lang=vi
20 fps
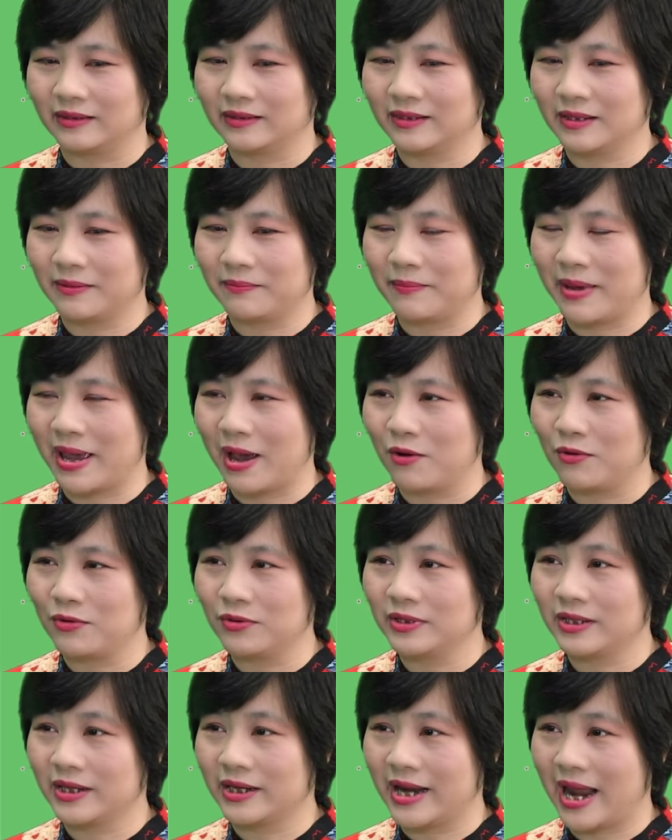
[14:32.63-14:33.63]
chất béo
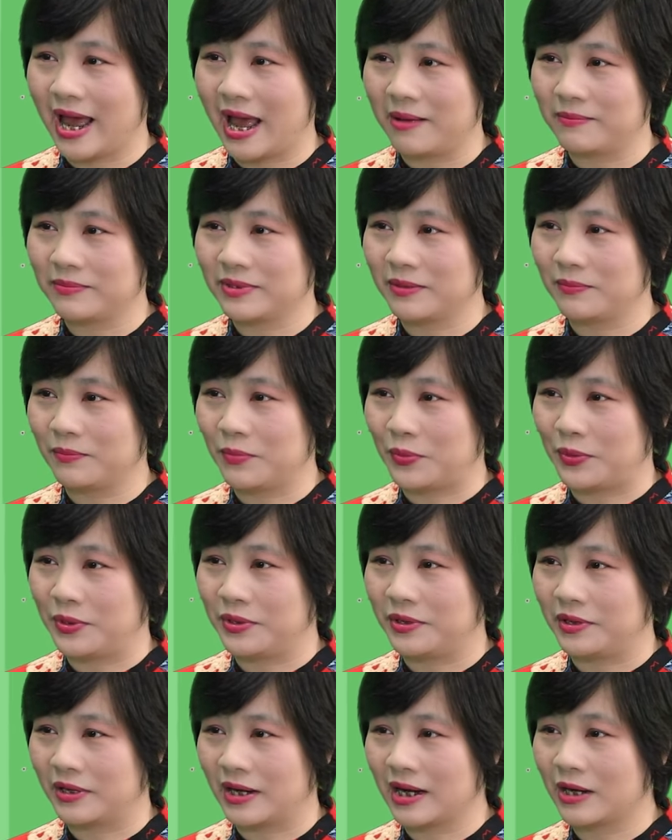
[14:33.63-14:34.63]
chất đạm chất bột
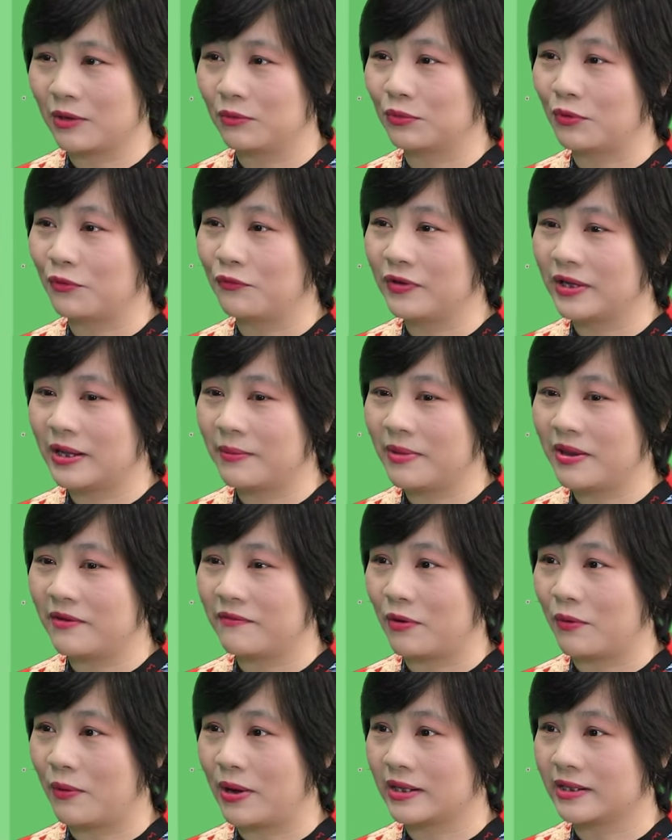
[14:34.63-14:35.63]
đường các yếu tố vitamin
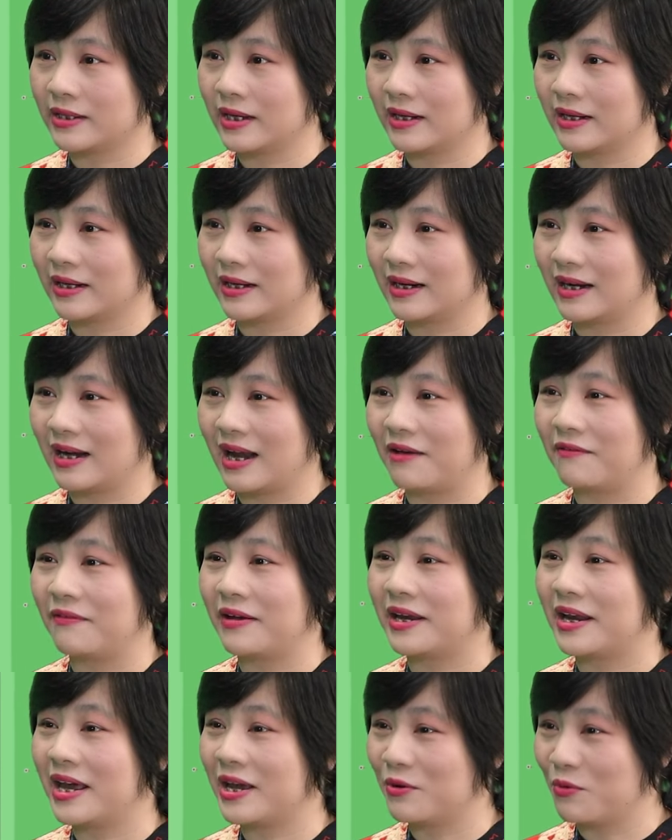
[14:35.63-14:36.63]
và khoáng chất là
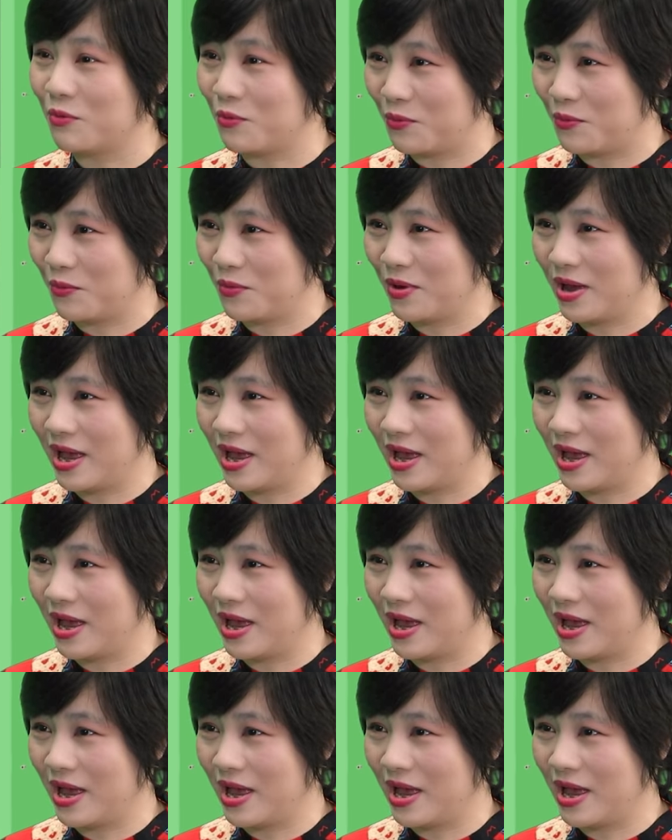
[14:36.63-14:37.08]
phải đầy đủ